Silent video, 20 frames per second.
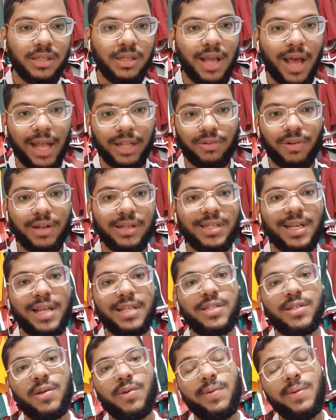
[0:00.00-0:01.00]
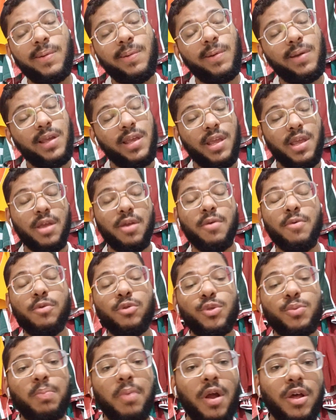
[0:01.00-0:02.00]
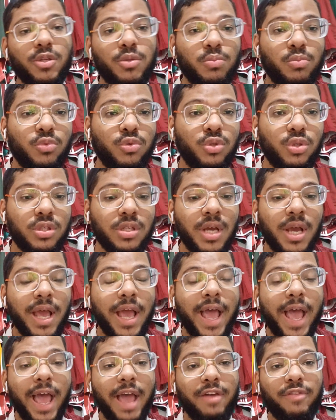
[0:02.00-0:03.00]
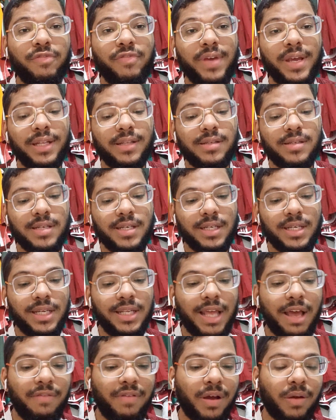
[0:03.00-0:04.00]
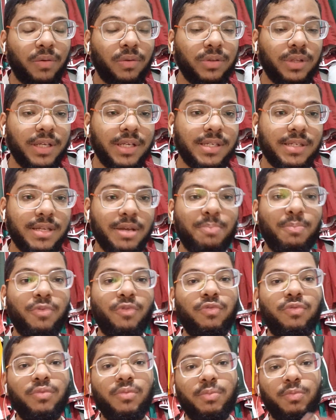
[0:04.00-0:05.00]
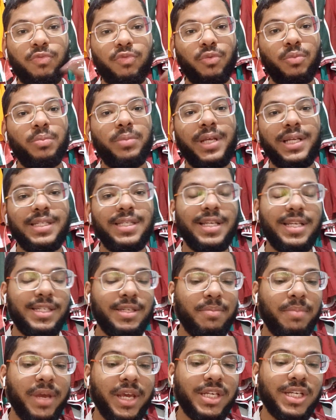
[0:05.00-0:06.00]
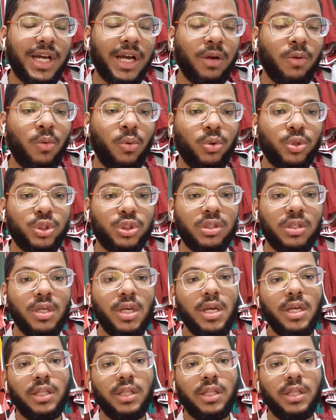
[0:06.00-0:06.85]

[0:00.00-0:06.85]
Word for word: atualização e os próximos eventos aí que devem acontecer pro Fluminense nesse mês de agosto.